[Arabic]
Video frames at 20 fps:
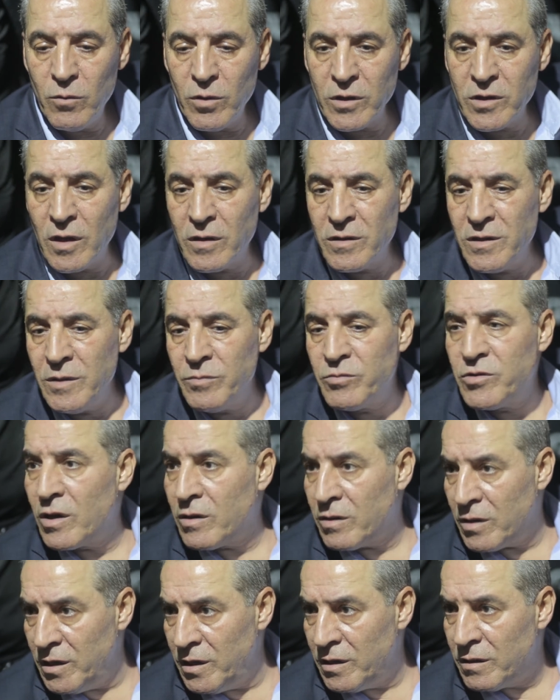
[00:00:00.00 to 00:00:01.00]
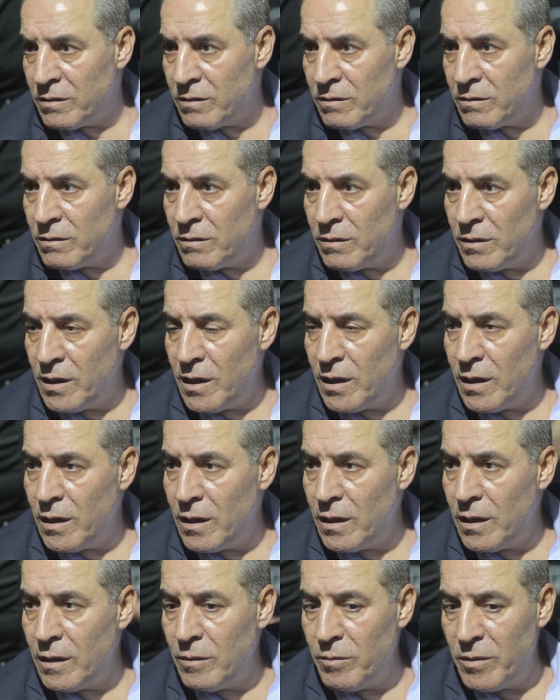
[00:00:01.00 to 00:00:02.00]
وتقديم تقرير
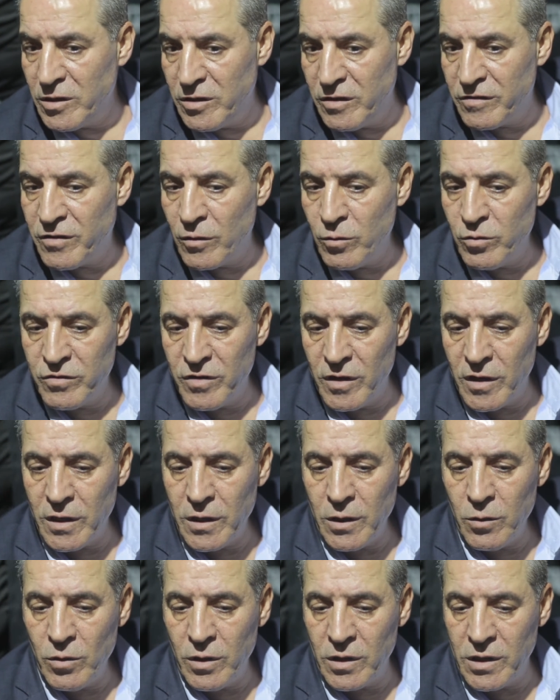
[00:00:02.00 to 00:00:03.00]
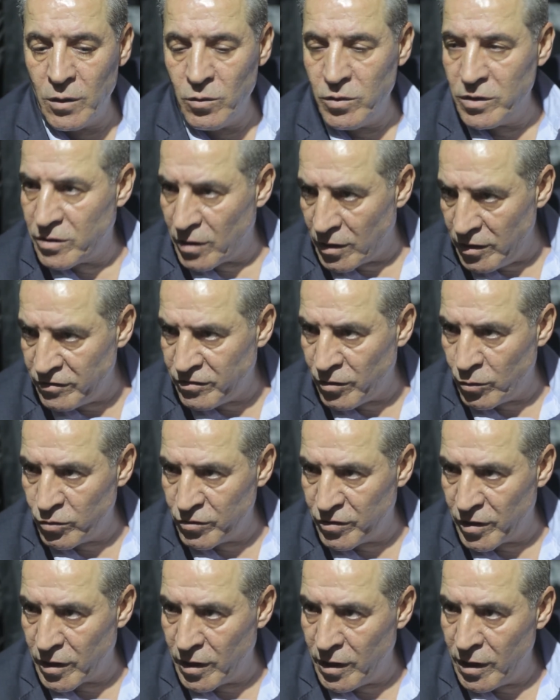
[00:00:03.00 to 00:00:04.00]
للمجلس الوزاري ولدولة رئيس
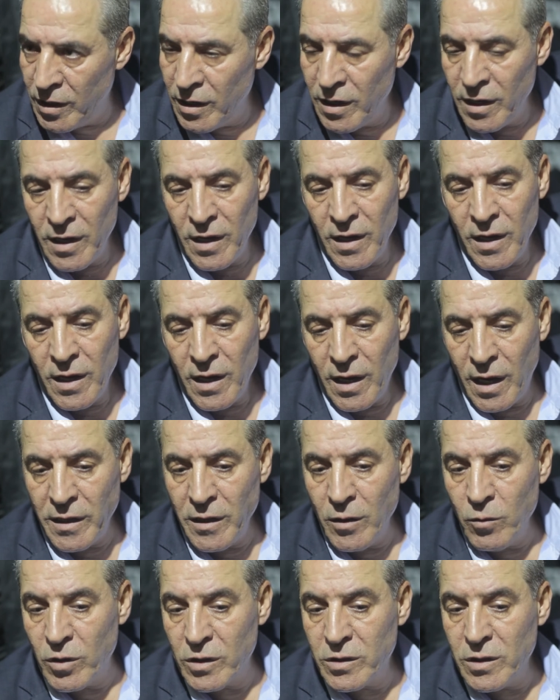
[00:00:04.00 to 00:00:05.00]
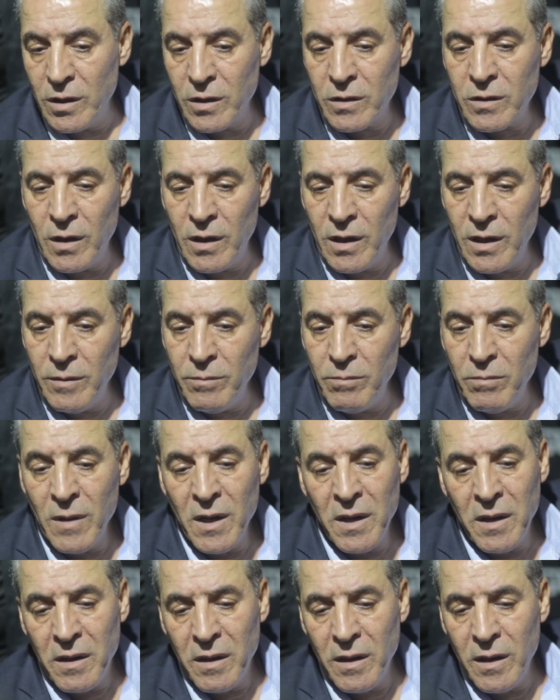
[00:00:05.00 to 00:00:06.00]
الوزراء عن الوضع القائم
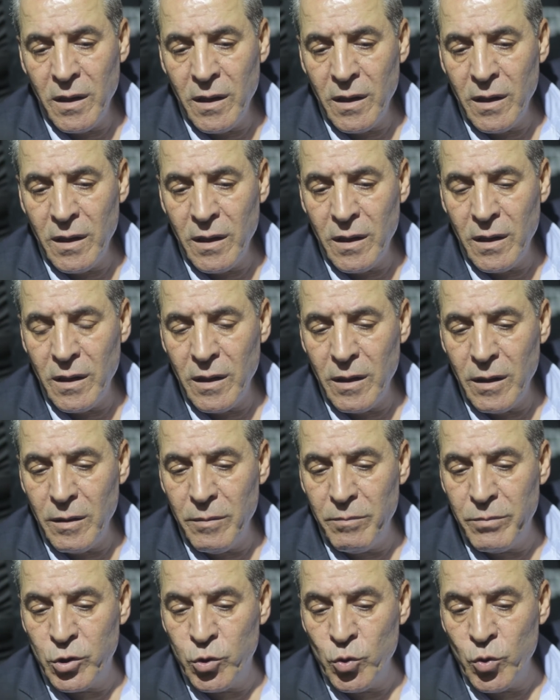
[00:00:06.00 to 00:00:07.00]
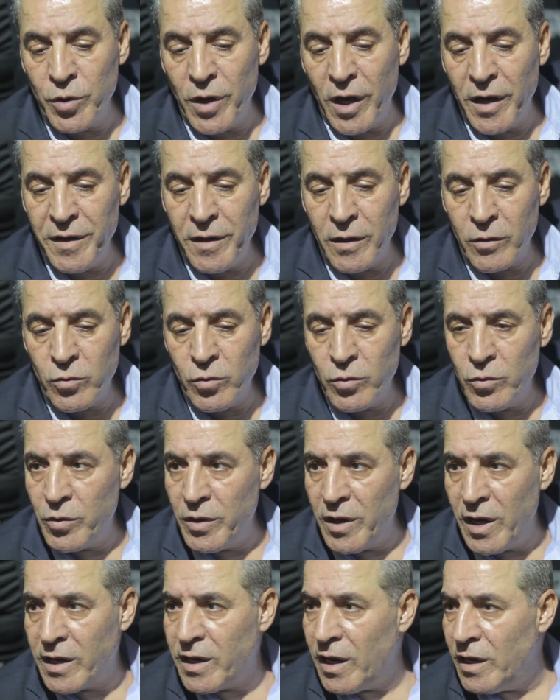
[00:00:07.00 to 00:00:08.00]
بدون أن يكون
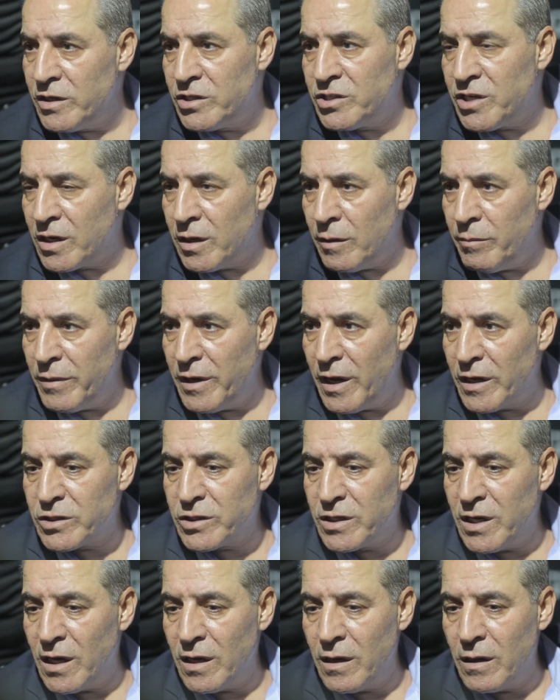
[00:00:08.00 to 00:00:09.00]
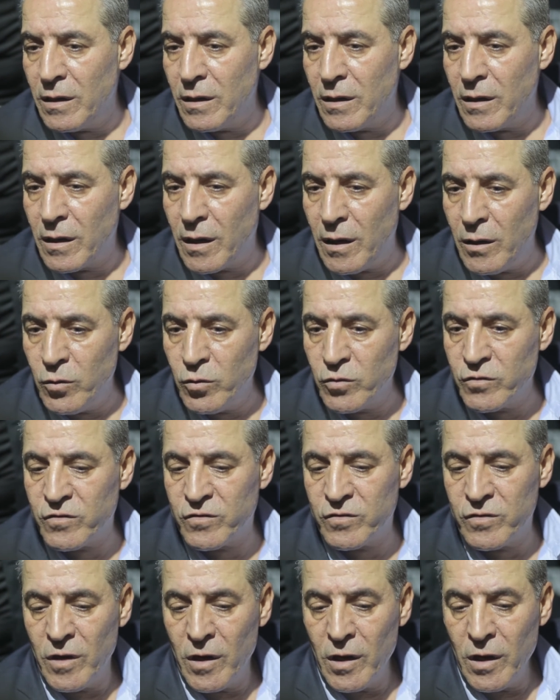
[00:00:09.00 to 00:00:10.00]
هناك أي شكل من أشكال
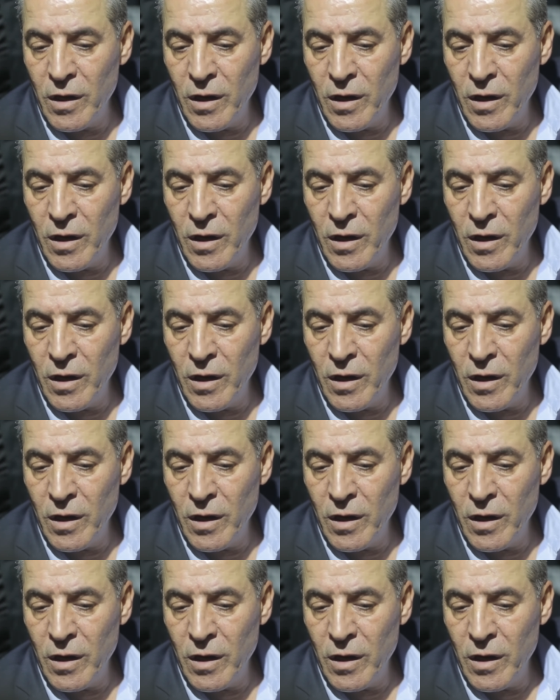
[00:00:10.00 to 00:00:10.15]
الغوص